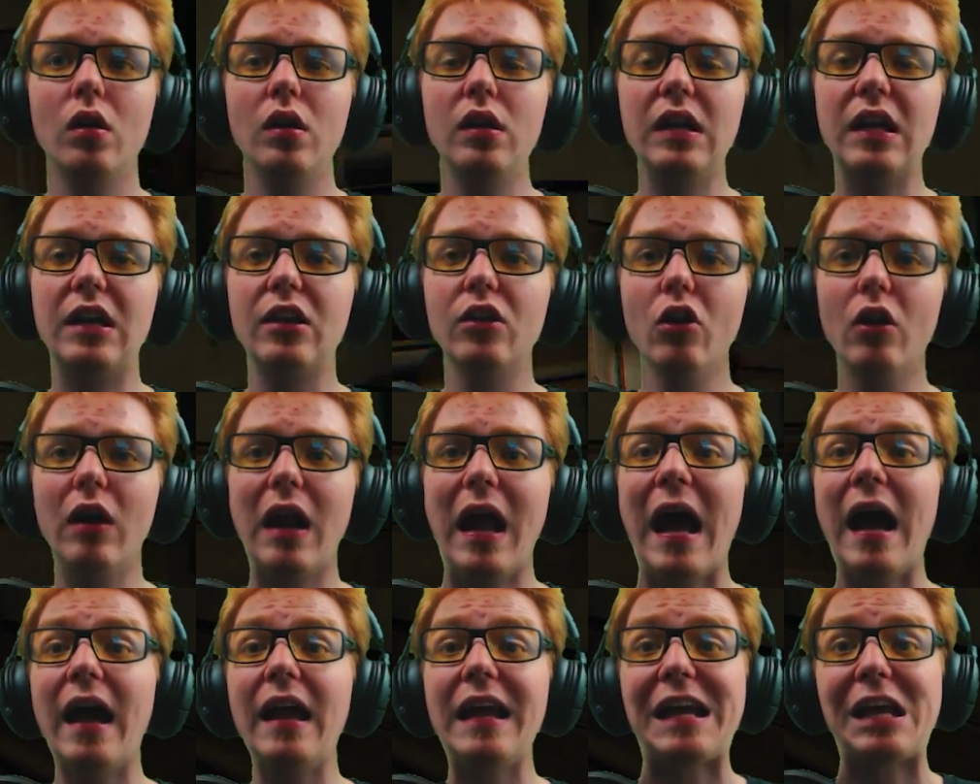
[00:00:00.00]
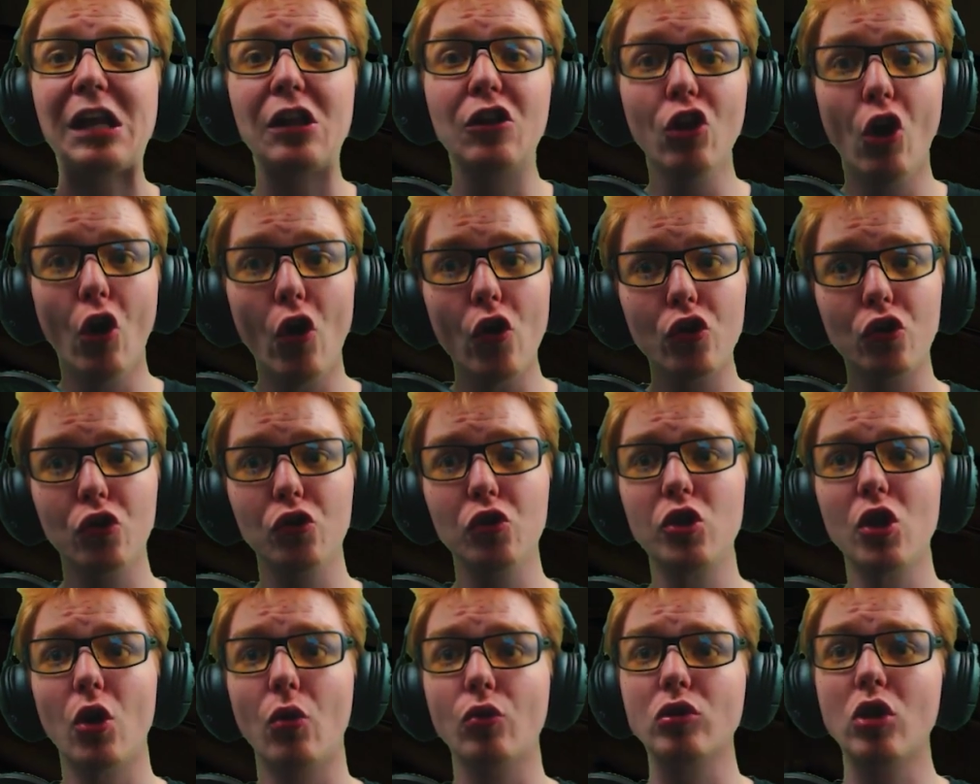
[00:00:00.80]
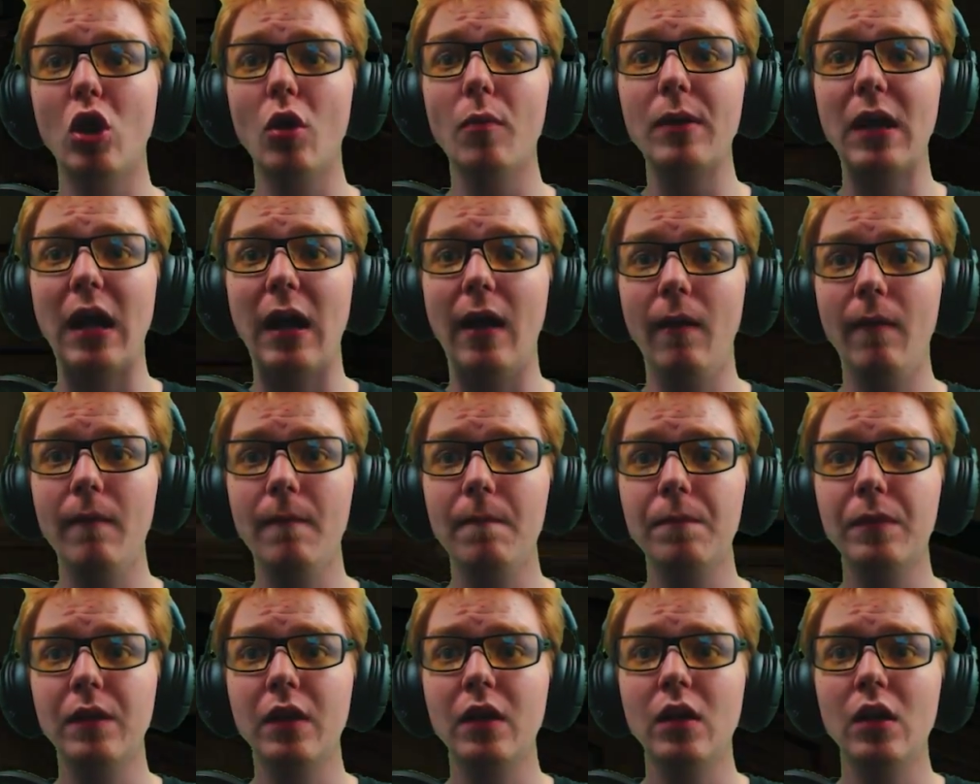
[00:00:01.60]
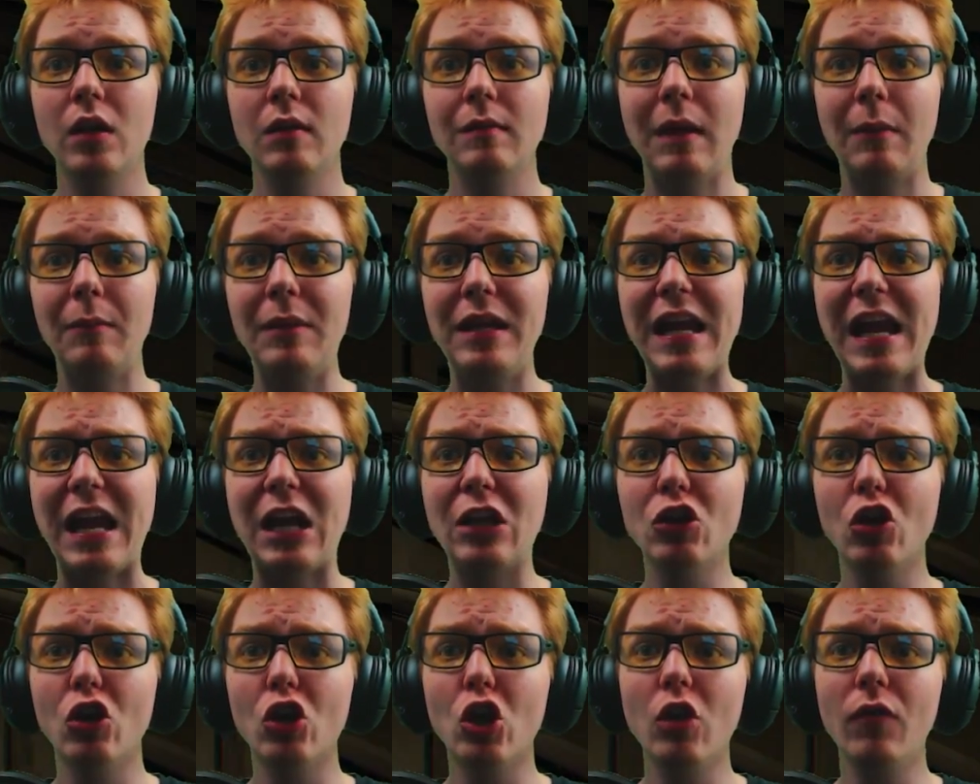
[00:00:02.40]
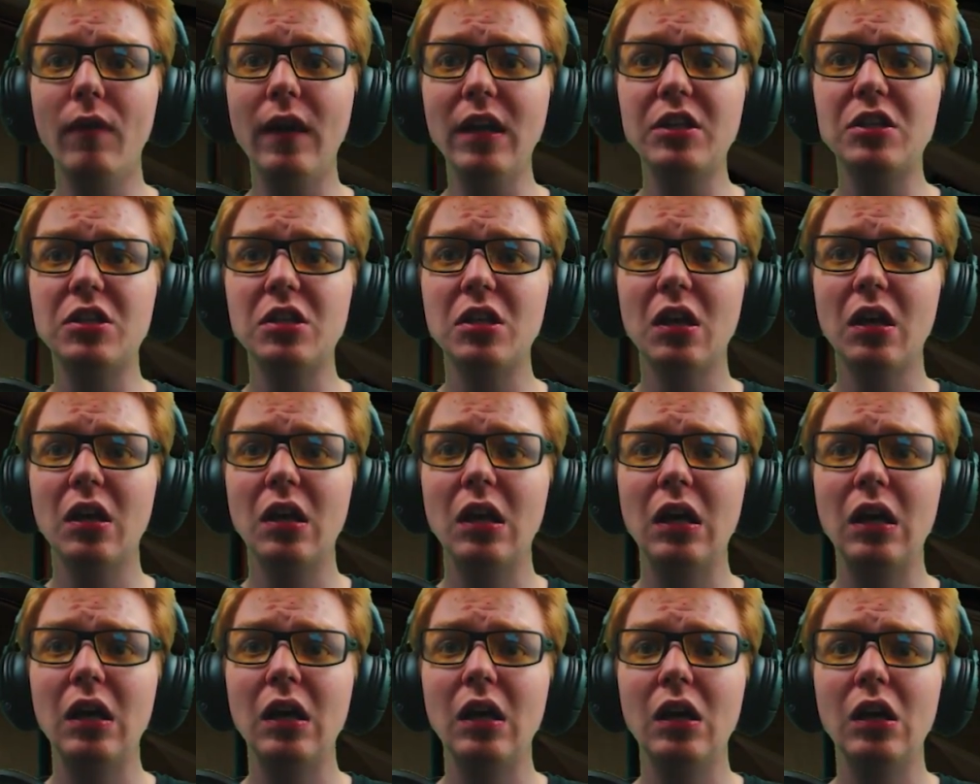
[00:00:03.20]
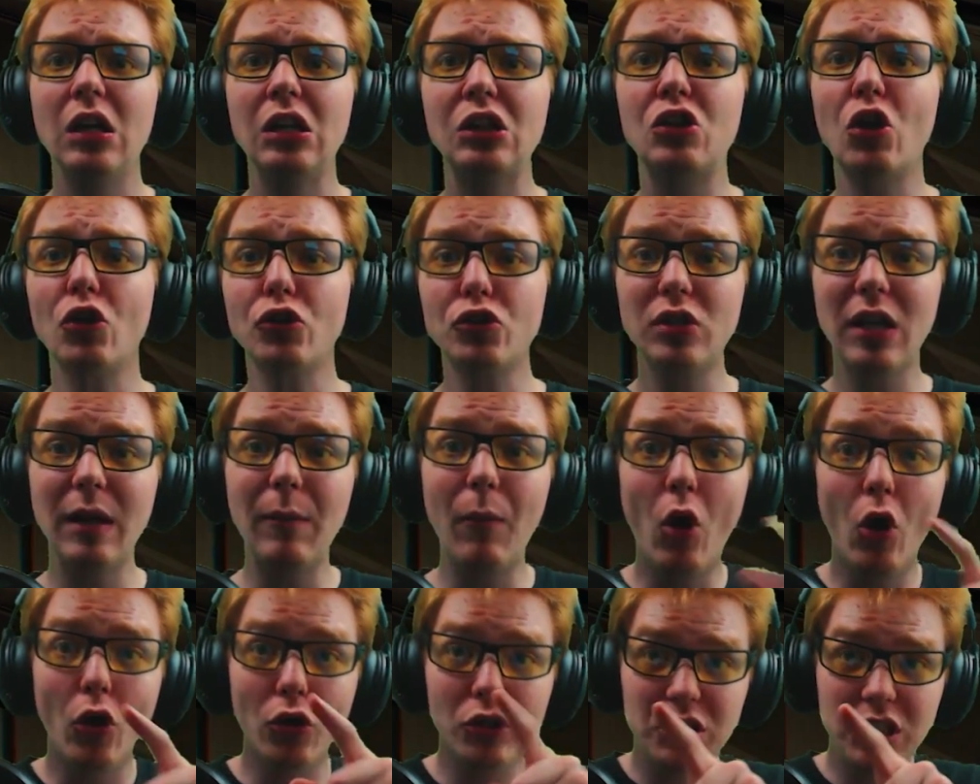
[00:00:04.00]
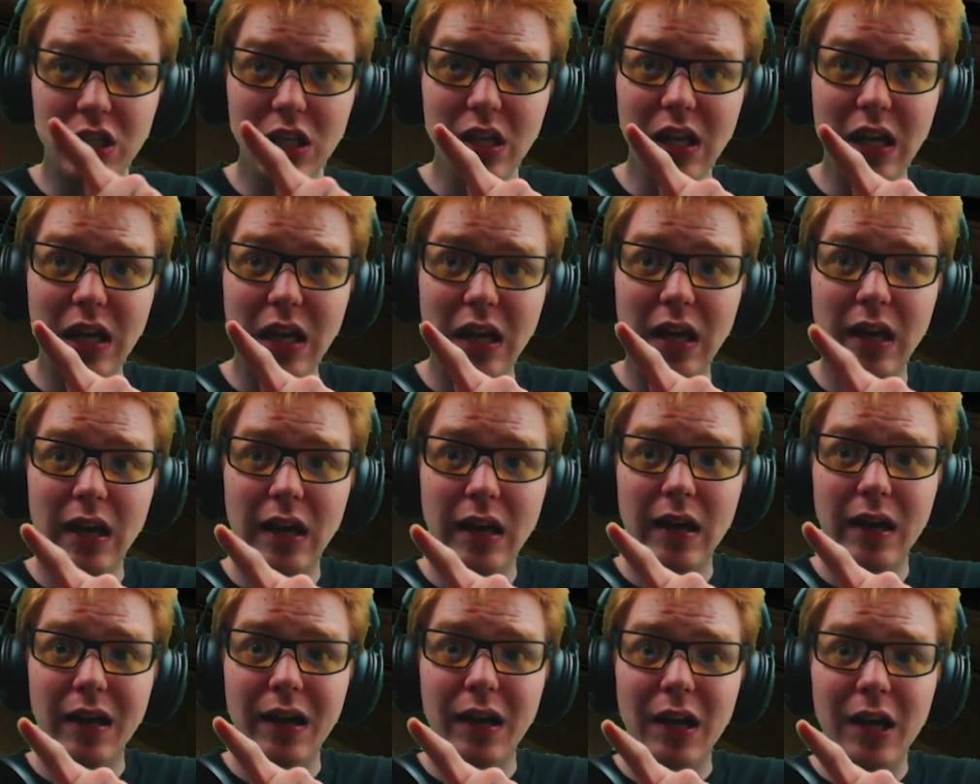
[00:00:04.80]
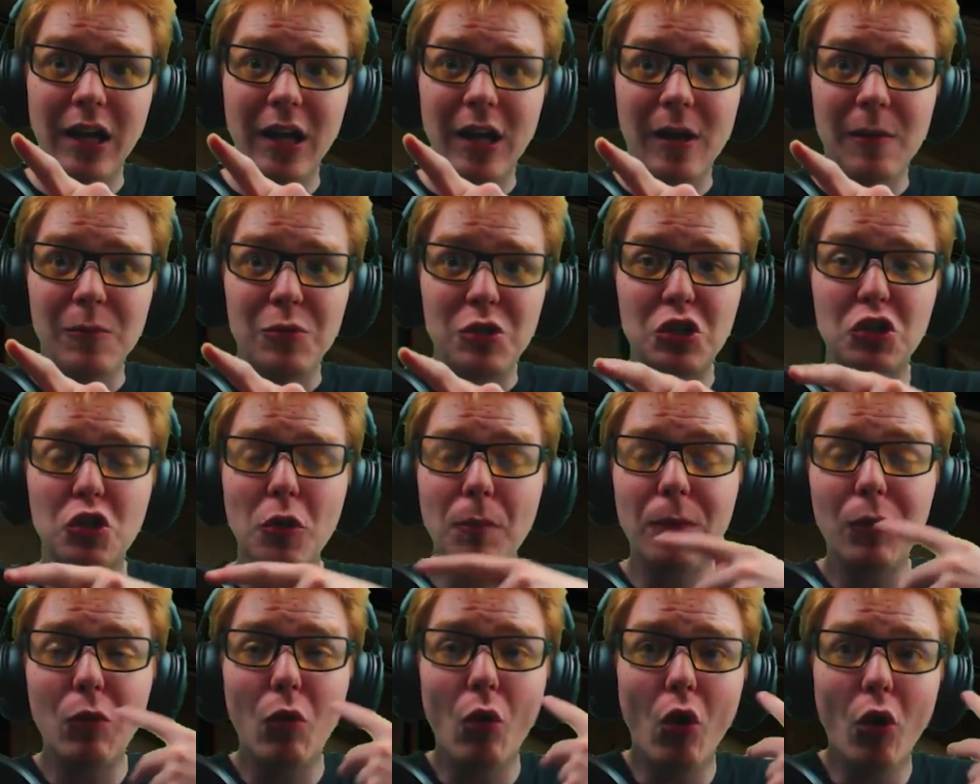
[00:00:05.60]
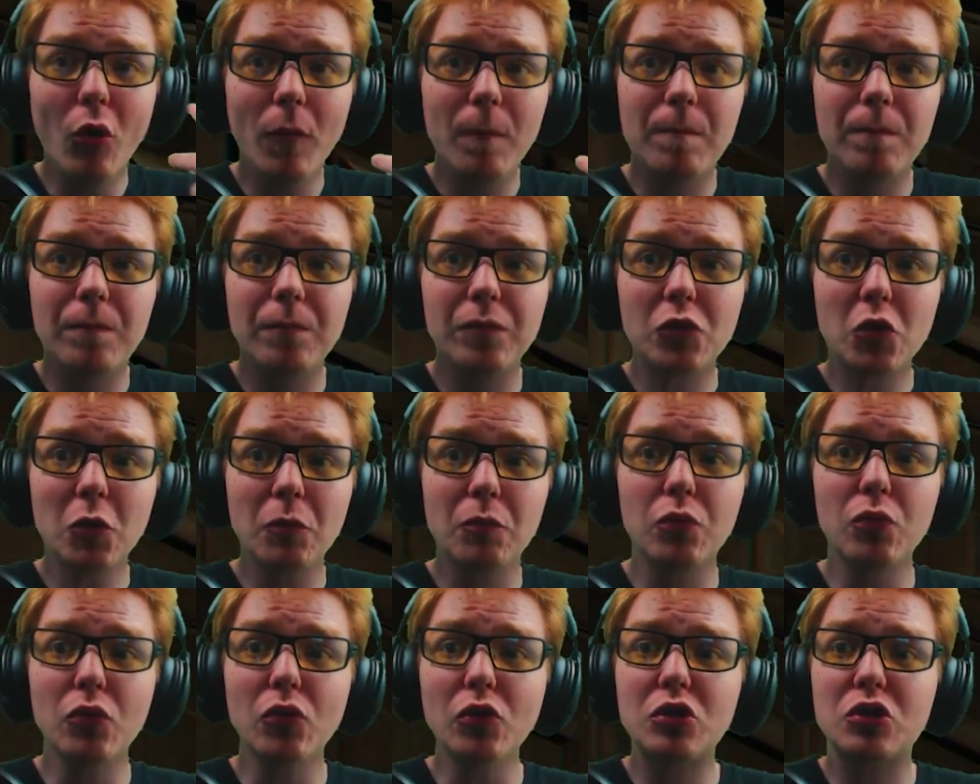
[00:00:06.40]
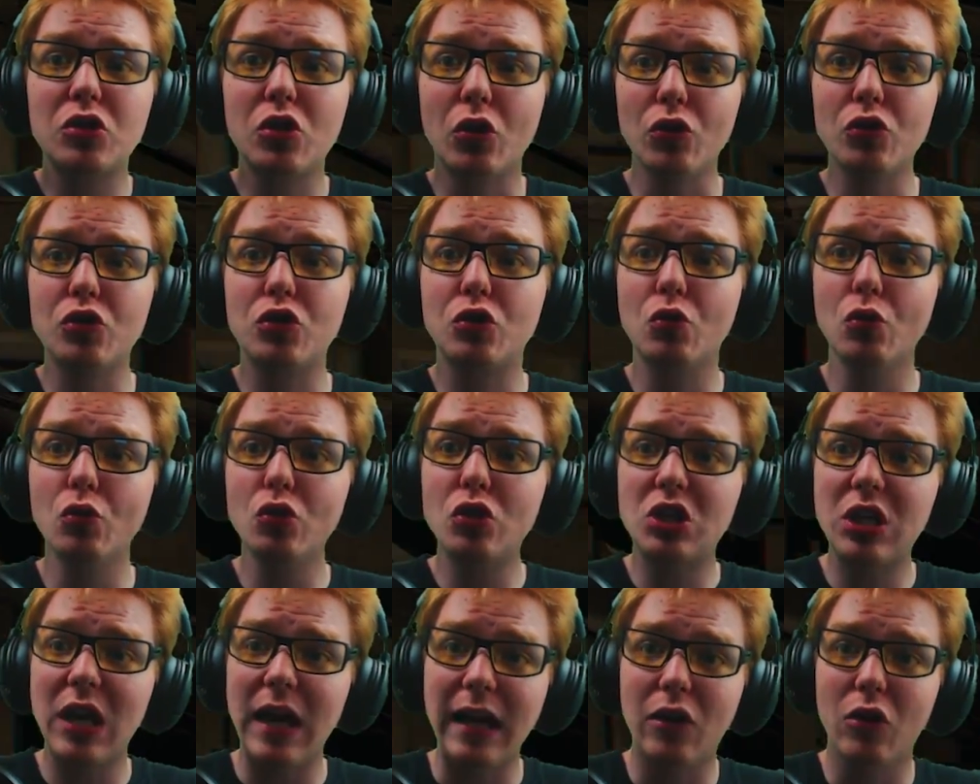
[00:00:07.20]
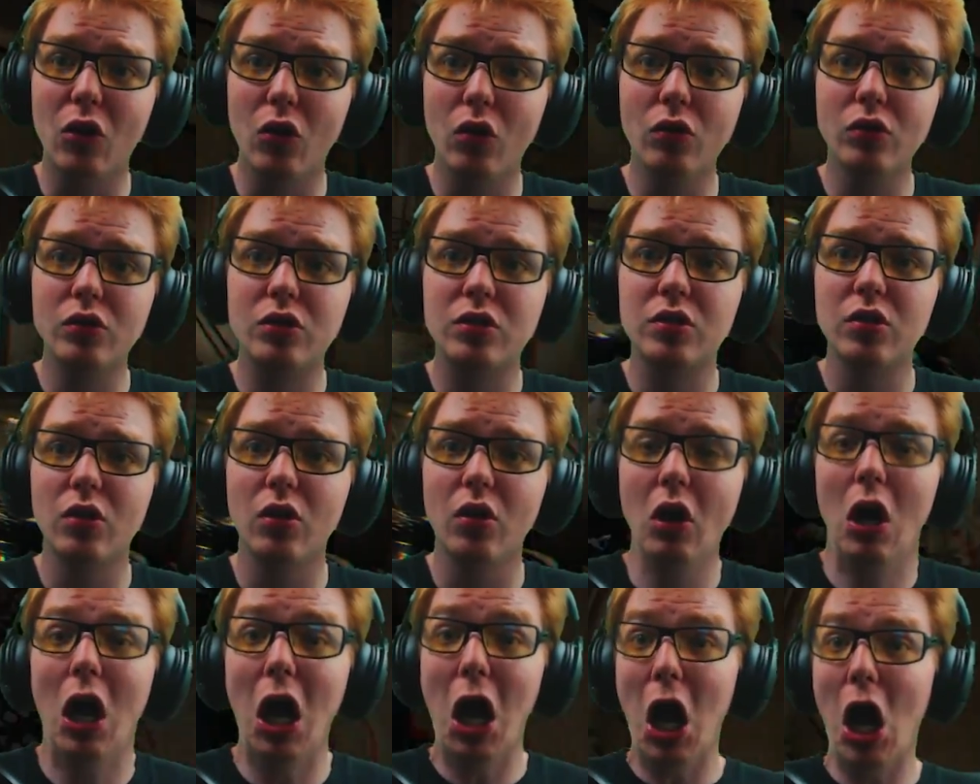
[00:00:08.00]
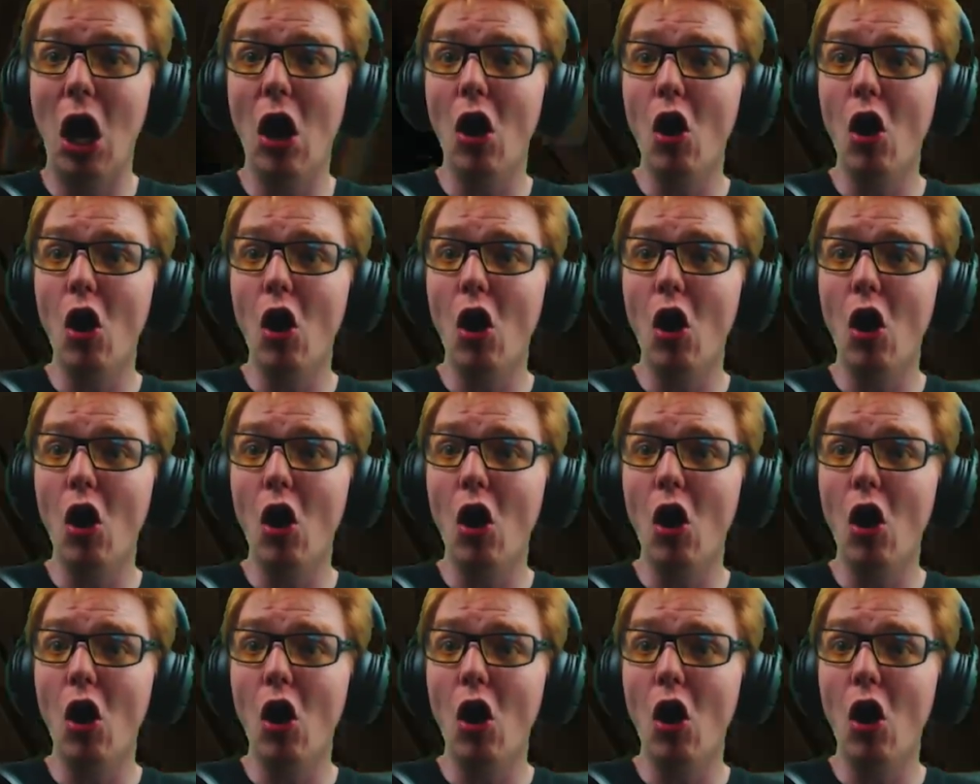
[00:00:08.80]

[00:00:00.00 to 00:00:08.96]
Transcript: Ignor... A, ignoruj ją, dobra. Mam ignorować? To, co tam chodzi? Przecież to było... To było coś dużego, co?